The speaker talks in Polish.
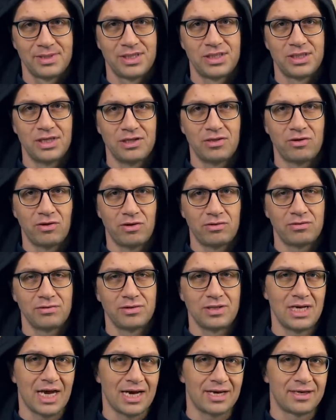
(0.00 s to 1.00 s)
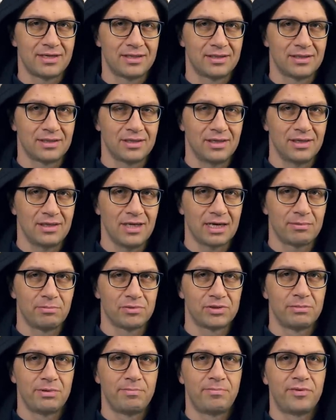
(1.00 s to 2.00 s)
Czyli to, jak, jak
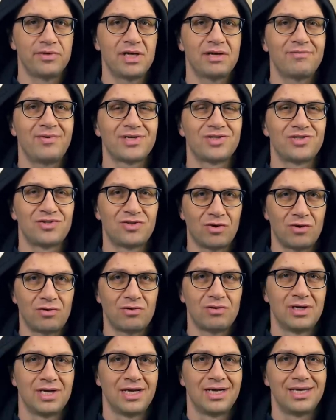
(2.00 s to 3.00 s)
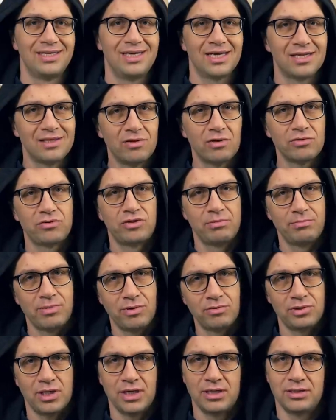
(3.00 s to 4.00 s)
możemy, ponieważ to jednoczy
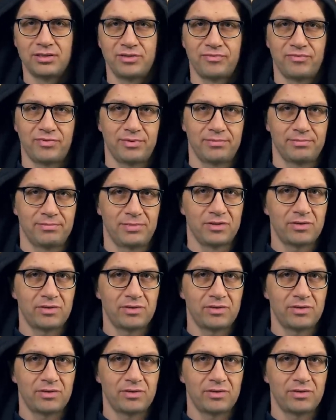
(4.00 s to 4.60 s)
małżeństwo.